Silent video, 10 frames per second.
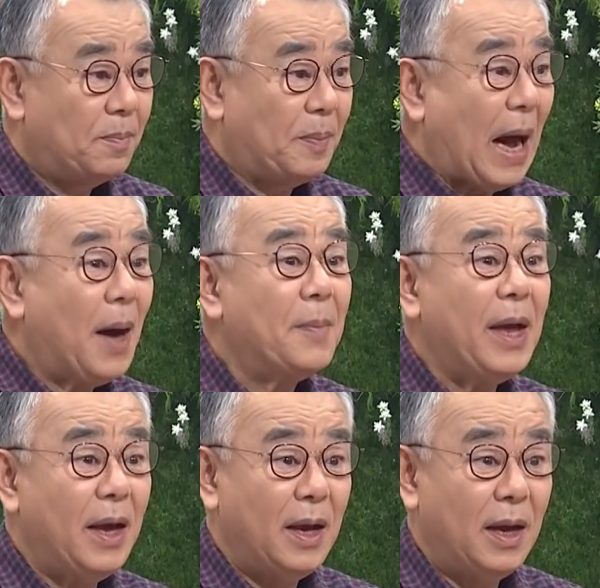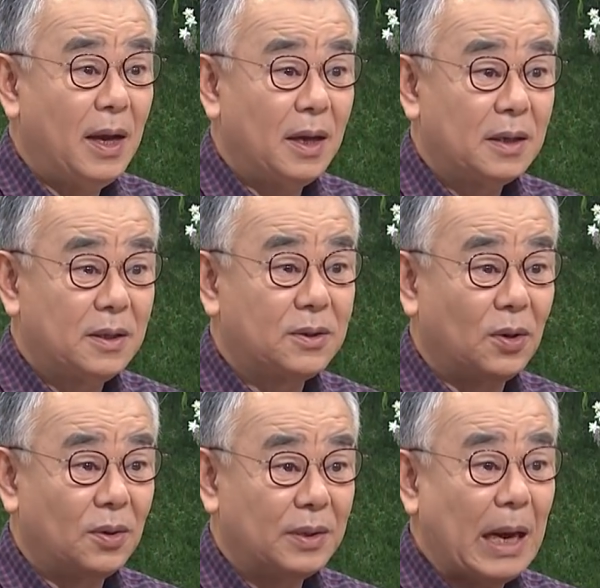밤에
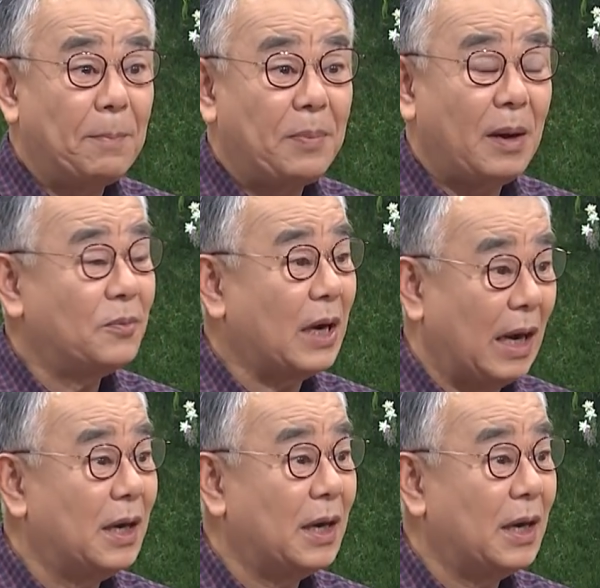그죠? 낮밤을 안